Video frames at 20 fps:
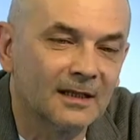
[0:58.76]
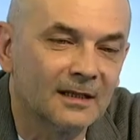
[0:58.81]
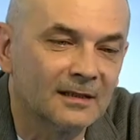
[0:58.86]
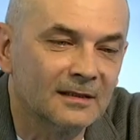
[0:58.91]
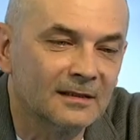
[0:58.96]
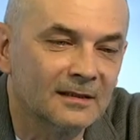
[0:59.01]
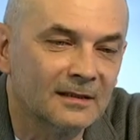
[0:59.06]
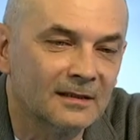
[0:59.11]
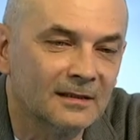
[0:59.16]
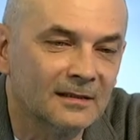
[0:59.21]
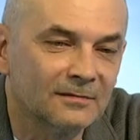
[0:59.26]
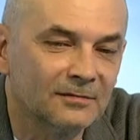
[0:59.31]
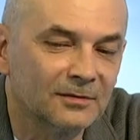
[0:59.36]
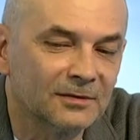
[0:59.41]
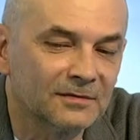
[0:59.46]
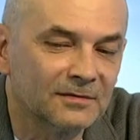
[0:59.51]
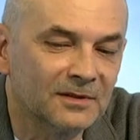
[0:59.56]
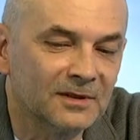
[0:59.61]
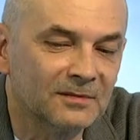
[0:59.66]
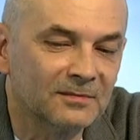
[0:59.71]
И
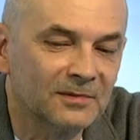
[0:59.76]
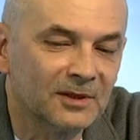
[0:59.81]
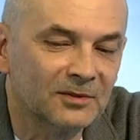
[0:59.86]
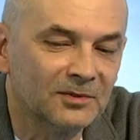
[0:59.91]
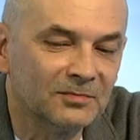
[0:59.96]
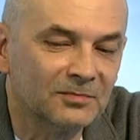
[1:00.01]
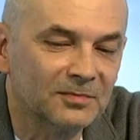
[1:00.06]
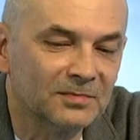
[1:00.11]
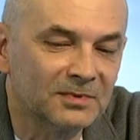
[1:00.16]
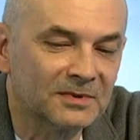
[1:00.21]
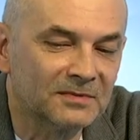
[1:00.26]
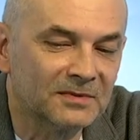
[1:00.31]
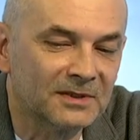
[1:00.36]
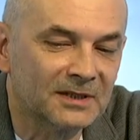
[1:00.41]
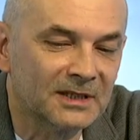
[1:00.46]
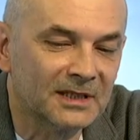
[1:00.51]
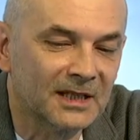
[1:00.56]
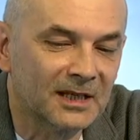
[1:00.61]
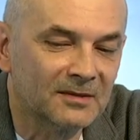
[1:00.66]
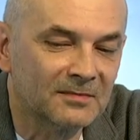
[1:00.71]
вот в этом году мы
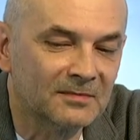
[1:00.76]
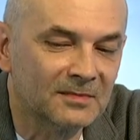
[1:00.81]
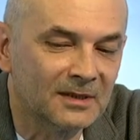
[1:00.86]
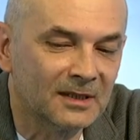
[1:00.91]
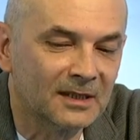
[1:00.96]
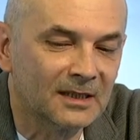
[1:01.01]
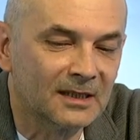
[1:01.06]
посвящаем